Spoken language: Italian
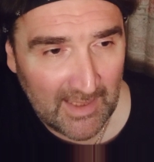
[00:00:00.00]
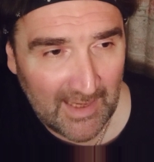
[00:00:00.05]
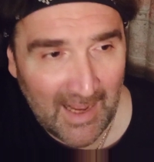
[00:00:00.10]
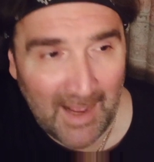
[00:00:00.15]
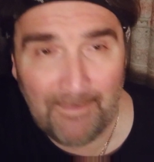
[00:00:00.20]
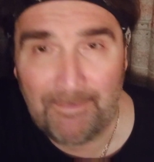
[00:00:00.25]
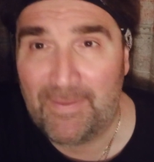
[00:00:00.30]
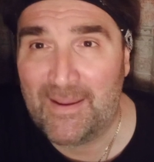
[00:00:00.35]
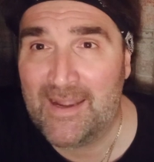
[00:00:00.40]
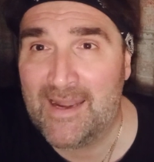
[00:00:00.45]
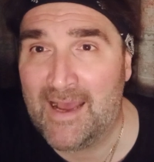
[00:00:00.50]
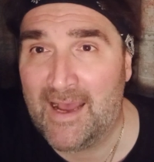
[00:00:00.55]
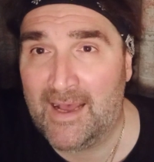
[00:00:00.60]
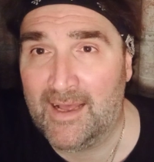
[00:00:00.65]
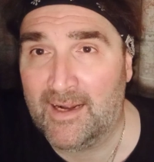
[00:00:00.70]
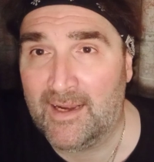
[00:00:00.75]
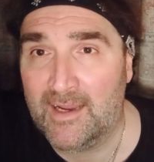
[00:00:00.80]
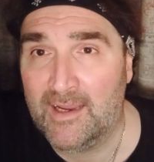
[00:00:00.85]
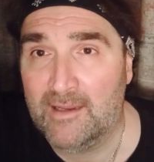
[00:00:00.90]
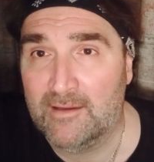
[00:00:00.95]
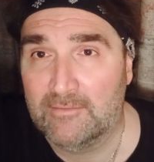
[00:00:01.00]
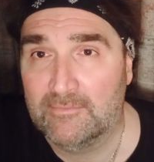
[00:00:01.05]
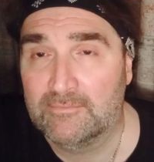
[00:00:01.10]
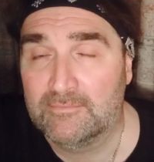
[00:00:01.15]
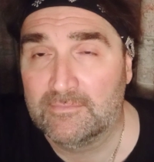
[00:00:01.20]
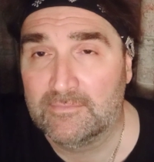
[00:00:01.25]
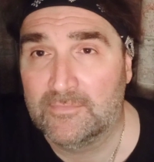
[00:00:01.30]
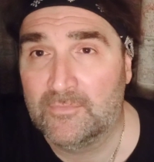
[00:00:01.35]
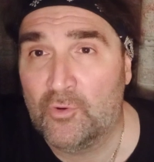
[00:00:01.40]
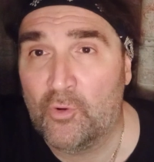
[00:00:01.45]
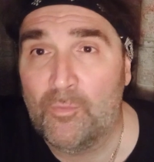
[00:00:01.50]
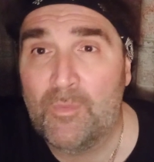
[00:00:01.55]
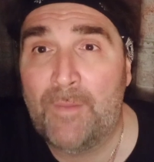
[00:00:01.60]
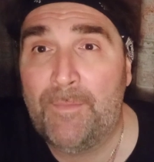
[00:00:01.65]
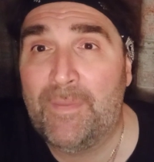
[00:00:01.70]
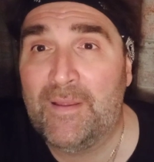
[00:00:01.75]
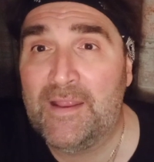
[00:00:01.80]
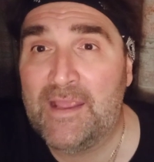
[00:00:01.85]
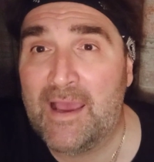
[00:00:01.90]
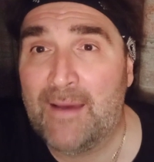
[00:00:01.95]
a penare come
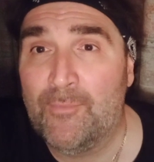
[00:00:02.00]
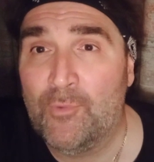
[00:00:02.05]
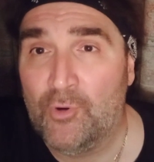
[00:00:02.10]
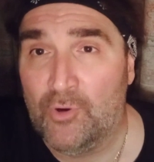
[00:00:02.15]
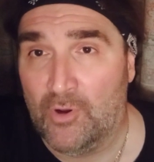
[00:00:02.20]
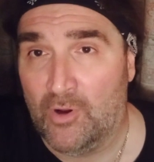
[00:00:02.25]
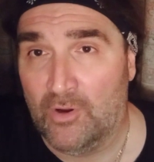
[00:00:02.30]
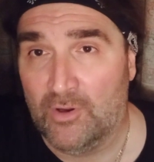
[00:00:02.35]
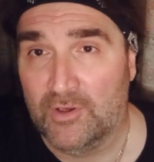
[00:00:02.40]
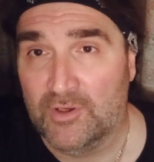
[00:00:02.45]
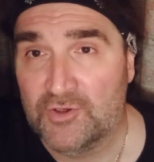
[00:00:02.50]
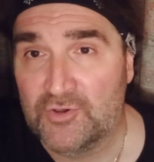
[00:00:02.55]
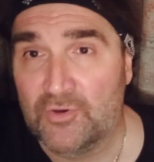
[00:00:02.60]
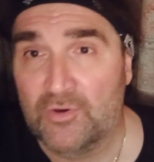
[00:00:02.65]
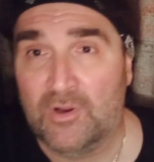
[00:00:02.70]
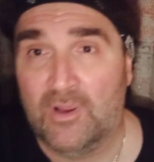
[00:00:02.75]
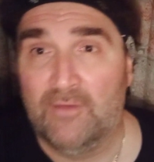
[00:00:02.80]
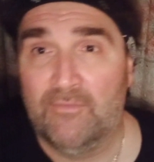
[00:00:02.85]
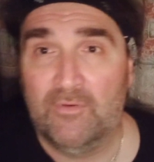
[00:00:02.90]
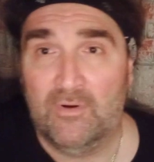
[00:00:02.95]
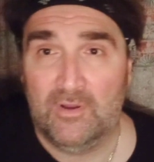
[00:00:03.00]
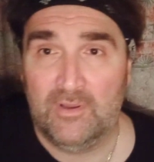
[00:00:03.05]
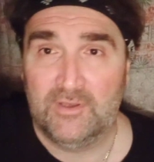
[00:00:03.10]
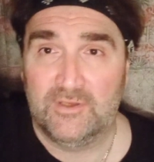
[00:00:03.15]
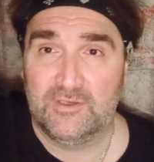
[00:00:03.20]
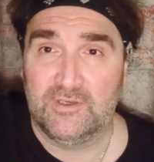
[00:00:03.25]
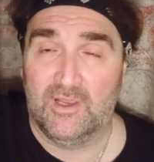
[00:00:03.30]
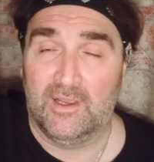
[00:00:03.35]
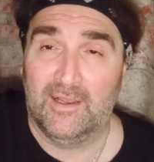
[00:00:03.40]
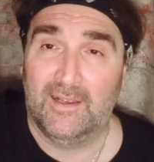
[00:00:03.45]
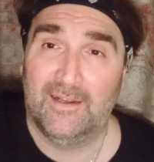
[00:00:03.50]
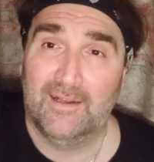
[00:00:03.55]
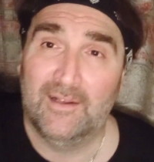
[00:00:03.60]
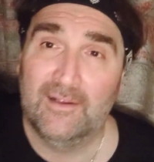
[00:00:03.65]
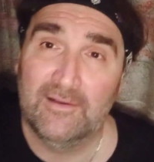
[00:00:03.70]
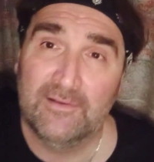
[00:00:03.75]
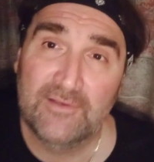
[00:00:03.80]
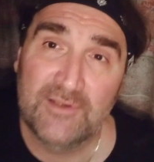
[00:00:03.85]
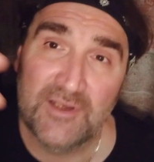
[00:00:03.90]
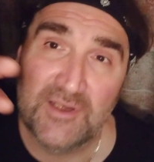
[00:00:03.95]
peniamo noi, solo che voi cioè,
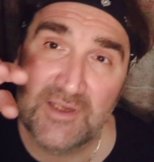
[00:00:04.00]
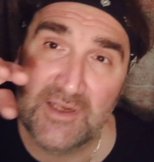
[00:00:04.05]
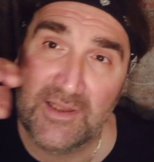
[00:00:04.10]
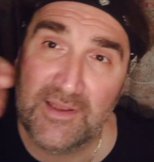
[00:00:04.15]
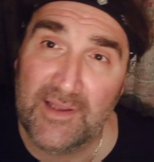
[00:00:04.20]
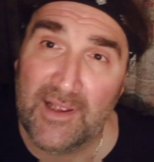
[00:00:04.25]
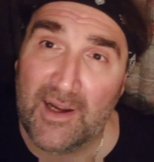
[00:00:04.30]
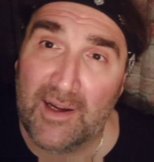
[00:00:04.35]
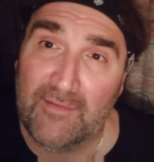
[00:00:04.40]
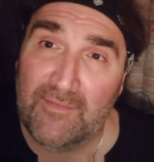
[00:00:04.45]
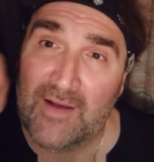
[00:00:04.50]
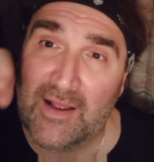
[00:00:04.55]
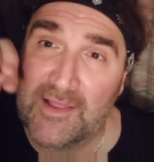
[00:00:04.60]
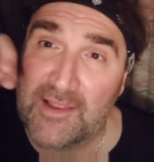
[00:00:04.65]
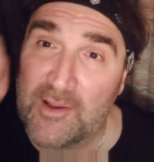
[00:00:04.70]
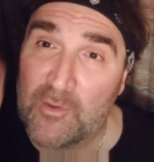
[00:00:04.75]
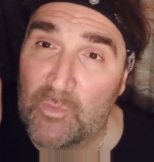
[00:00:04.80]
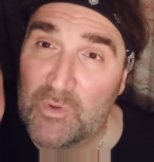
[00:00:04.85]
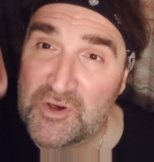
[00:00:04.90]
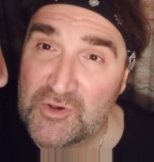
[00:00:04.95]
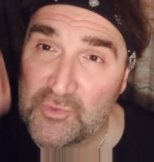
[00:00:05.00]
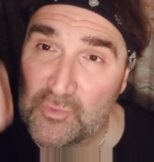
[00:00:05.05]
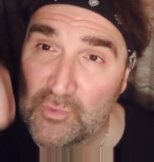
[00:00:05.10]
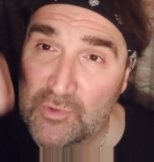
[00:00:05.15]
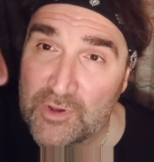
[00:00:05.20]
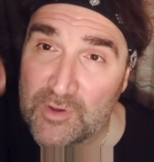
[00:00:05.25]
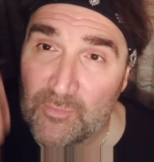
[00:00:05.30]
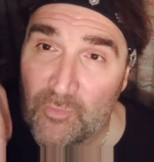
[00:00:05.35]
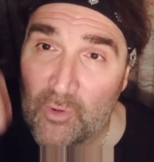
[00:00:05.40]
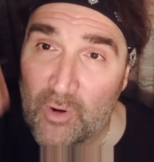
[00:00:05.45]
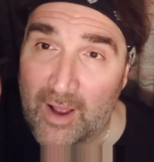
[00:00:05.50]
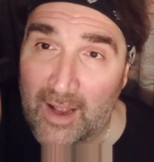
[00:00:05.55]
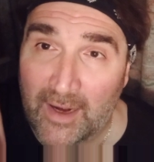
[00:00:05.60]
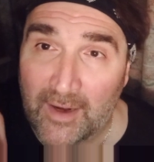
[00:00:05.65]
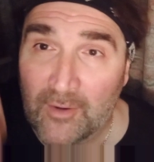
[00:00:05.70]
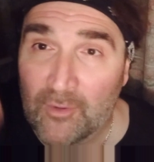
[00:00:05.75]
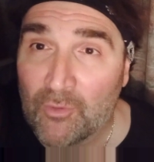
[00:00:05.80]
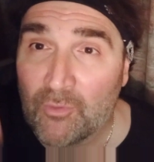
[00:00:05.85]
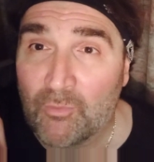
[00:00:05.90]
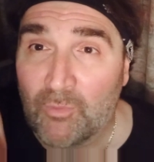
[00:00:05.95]
ci siete arrivati quest'ultimo
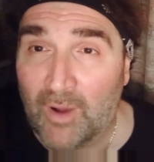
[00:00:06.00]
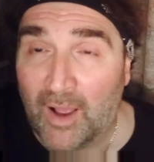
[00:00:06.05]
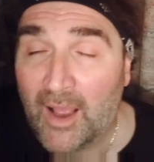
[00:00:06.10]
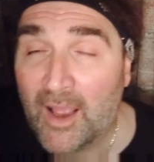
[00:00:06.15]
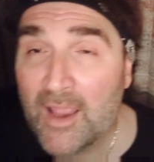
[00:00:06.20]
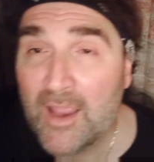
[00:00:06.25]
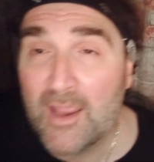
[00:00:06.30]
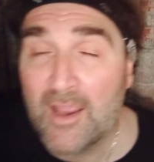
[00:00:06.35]
anno qua.